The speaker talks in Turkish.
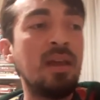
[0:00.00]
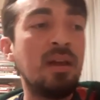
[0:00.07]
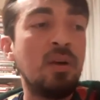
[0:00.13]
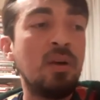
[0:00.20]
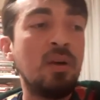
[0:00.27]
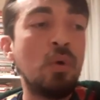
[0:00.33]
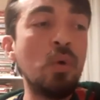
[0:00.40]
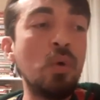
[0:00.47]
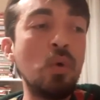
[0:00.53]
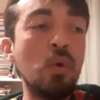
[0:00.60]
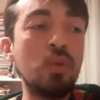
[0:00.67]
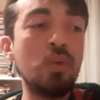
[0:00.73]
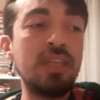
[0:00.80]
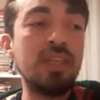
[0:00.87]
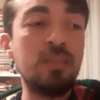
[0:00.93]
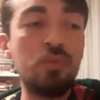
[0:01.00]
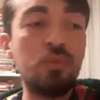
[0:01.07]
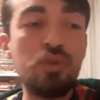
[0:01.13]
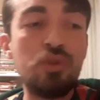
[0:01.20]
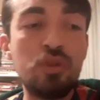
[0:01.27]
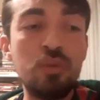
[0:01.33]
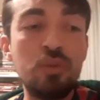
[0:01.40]
Hu dedim
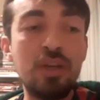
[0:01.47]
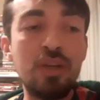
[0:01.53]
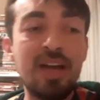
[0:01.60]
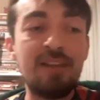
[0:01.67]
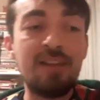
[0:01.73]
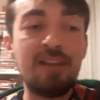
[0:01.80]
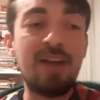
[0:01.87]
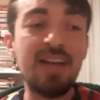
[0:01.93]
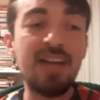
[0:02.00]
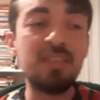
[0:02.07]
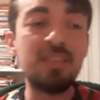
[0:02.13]
düştüm yola, vardım